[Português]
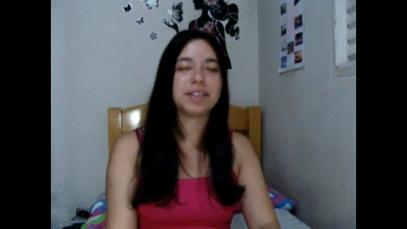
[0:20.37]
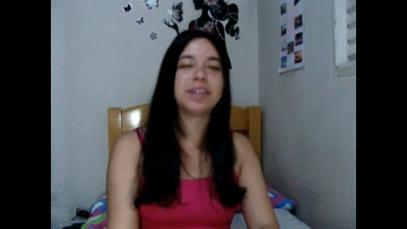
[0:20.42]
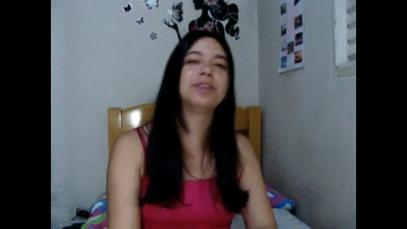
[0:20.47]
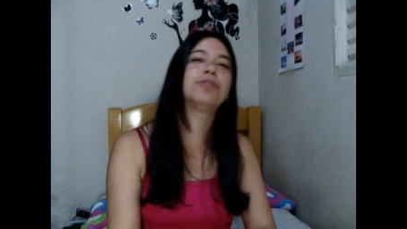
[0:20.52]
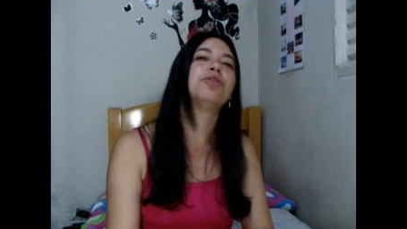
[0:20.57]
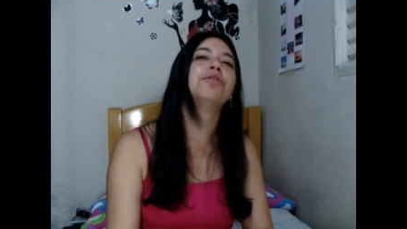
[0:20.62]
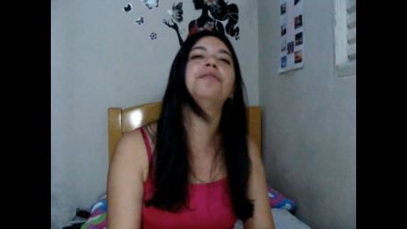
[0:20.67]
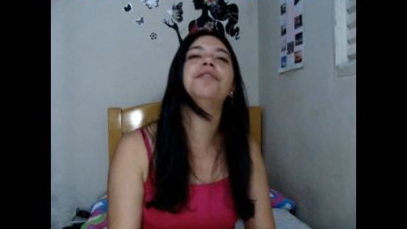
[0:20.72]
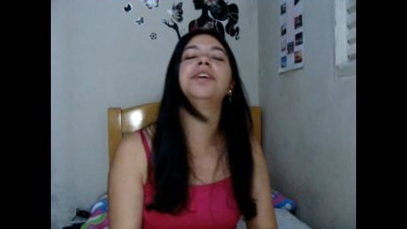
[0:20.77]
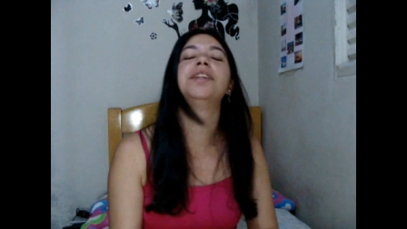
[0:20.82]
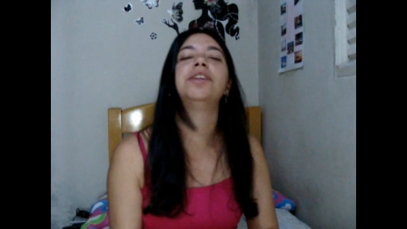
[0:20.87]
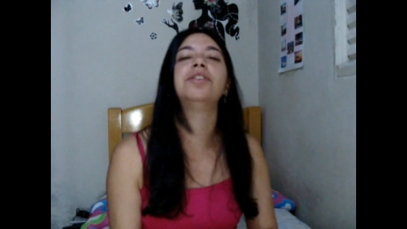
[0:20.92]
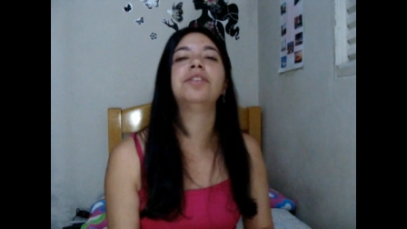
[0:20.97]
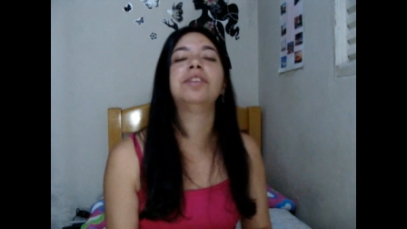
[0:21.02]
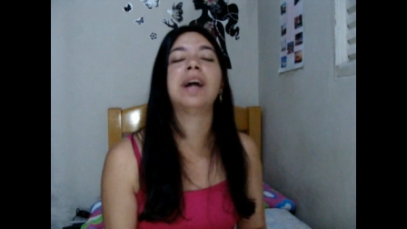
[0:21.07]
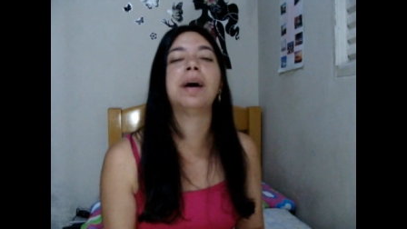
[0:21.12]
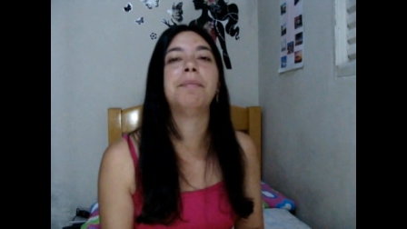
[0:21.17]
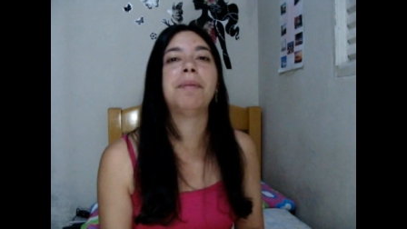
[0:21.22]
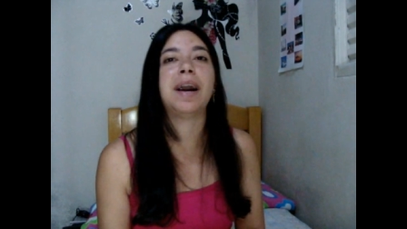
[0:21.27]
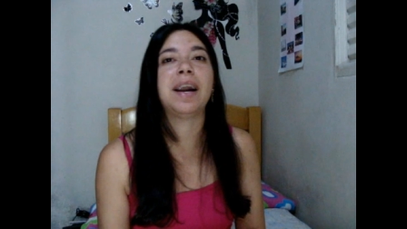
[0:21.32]
Eu tô falando
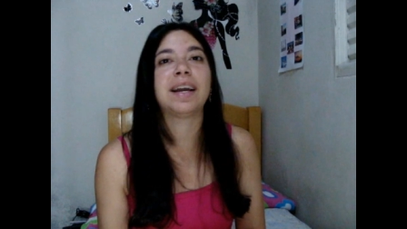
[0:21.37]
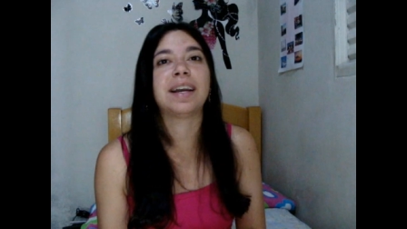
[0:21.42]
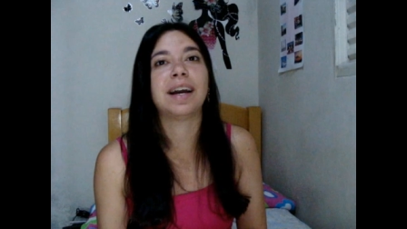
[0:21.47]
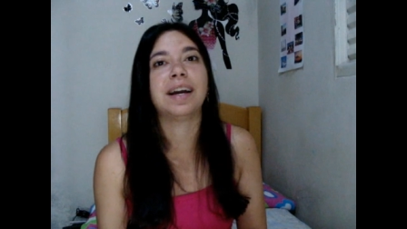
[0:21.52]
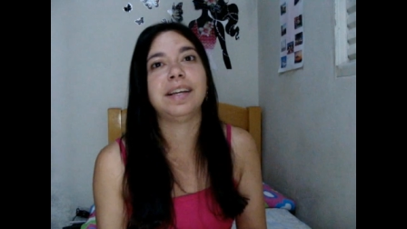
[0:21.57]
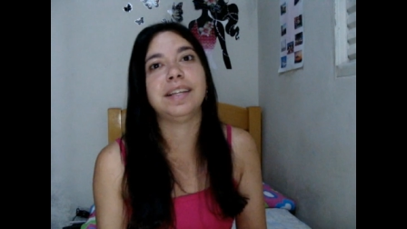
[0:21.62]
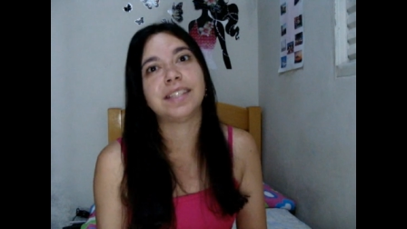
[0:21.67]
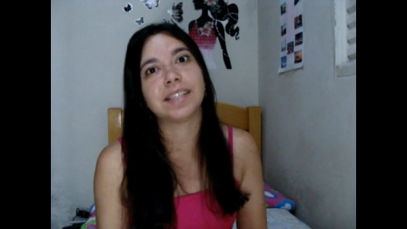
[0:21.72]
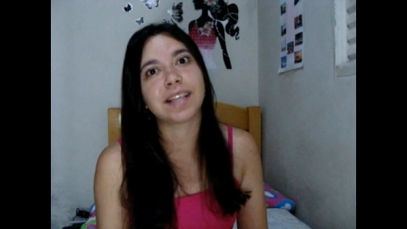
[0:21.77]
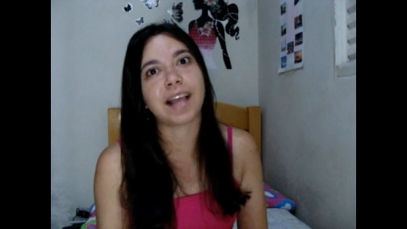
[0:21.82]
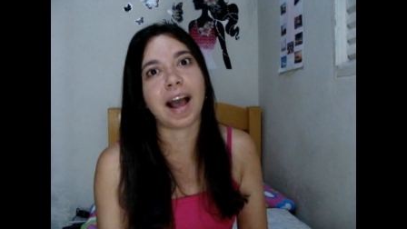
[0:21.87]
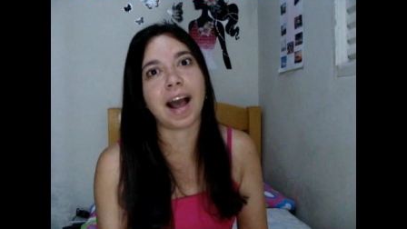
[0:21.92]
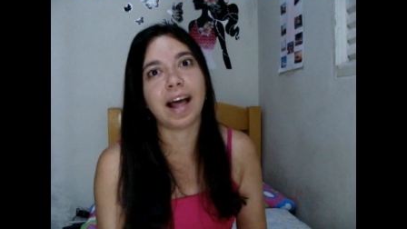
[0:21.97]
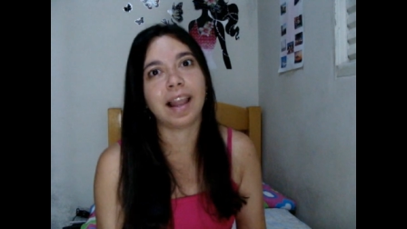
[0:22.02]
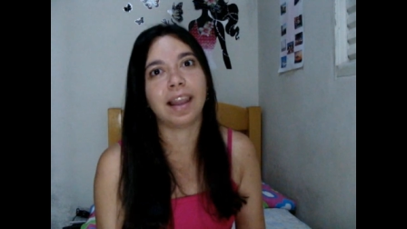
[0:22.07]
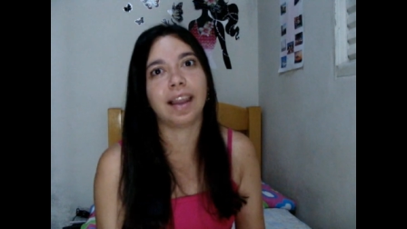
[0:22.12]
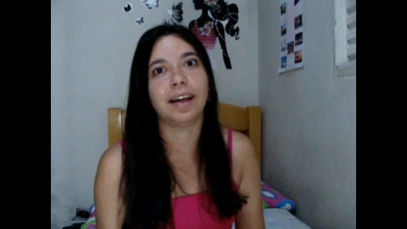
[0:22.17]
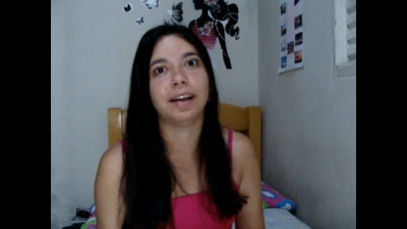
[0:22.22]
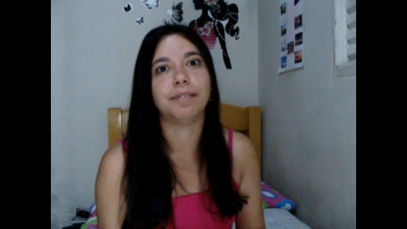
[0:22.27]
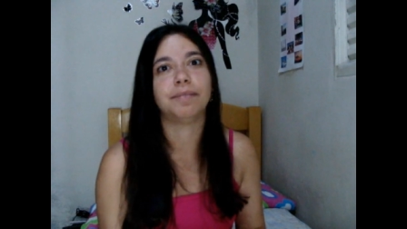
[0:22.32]
da marca
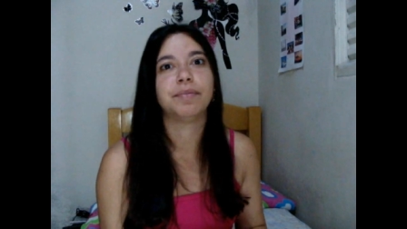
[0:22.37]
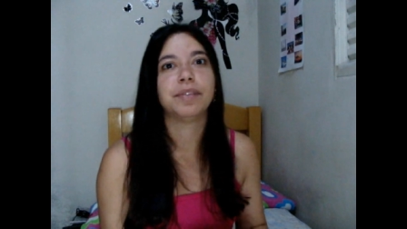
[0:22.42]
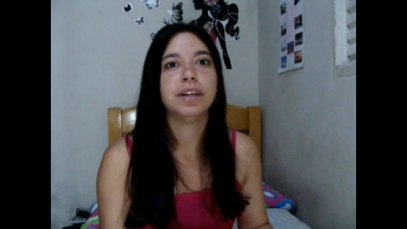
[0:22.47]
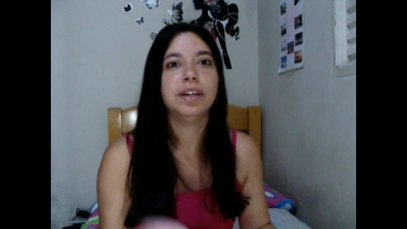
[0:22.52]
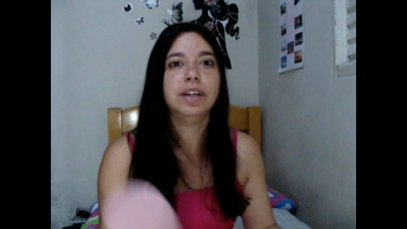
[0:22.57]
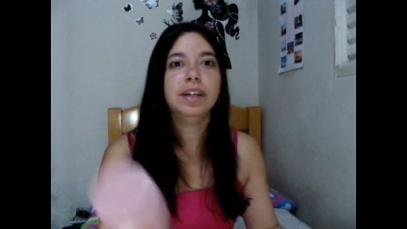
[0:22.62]
Scala.